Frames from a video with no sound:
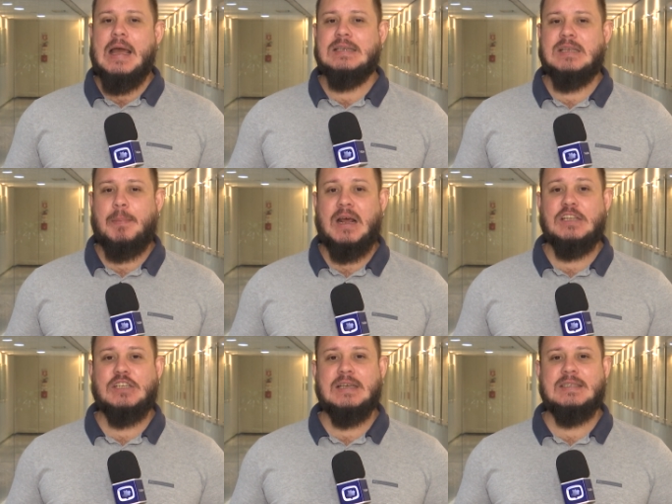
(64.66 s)
essa
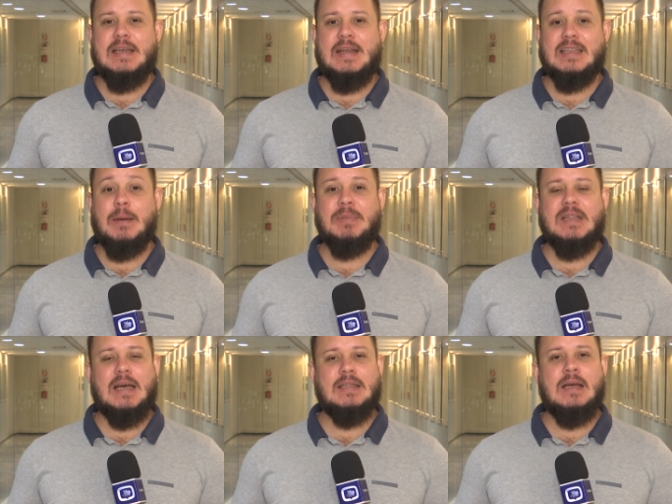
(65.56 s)
prática seria
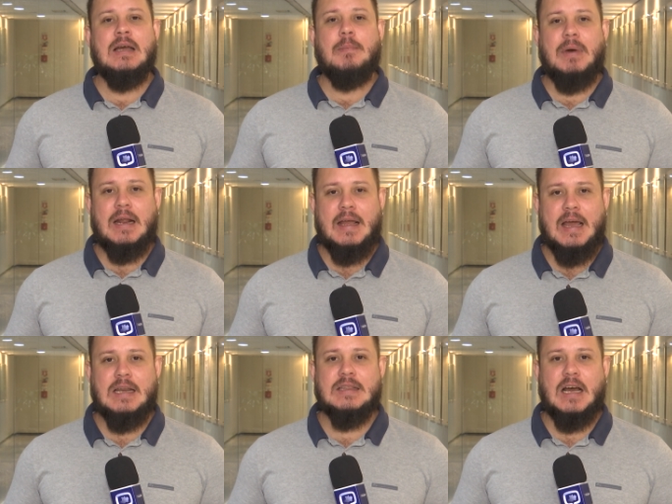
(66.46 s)
adaptada para a
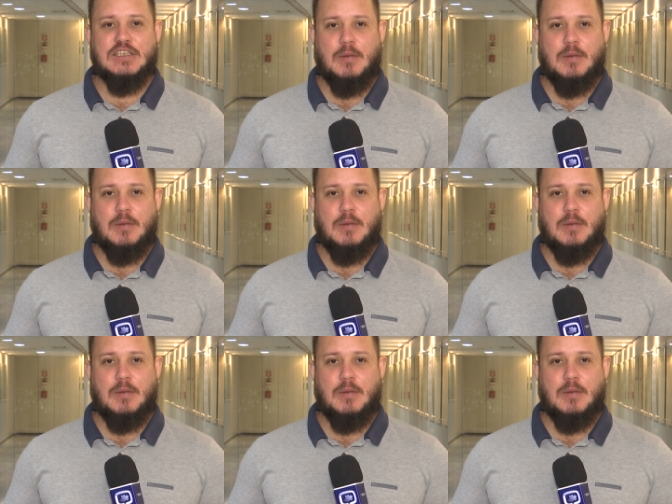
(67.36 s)
realidade